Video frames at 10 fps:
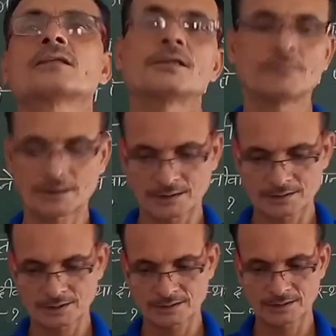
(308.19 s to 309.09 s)
दीवाने
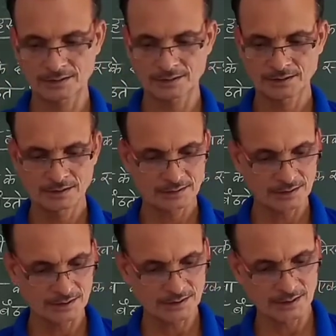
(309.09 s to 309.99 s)
चाहते हैं
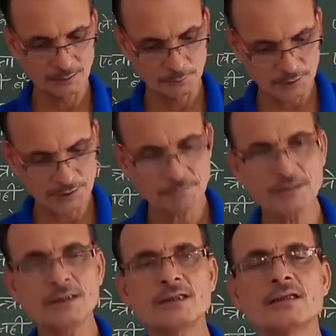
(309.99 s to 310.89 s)
देश के लिए कुछ भी